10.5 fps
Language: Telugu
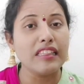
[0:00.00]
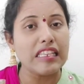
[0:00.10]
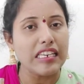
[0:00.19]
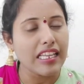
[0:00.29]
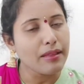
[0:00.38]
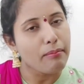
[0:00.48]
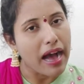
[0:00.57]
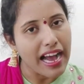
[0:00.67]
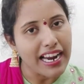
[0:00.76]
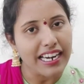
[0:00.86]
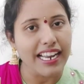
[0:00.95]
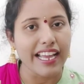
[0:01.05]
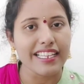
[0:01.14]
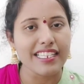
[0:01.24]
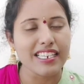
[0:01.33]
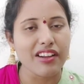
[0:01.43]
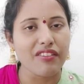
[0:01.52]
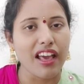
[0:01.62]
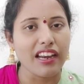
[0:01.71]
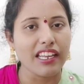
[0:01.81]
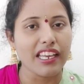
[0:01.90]
తిన్నది బాగా డైజెస్ట్
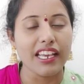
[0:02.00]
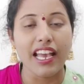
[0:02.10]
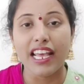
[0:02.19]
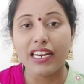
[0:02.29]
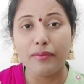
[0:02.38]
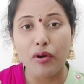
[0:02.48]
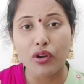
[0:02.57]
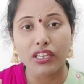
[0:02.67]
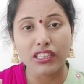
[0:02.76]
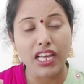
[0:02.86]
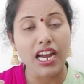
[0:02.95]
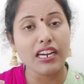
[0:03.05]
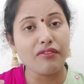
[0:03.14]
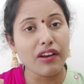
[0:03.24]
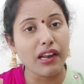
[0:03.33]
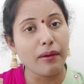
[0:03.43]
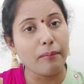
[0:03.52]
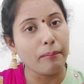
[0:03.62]
అవ్వడానికి ఎర్లీ మార్నింగ్ తాగడం వల్ల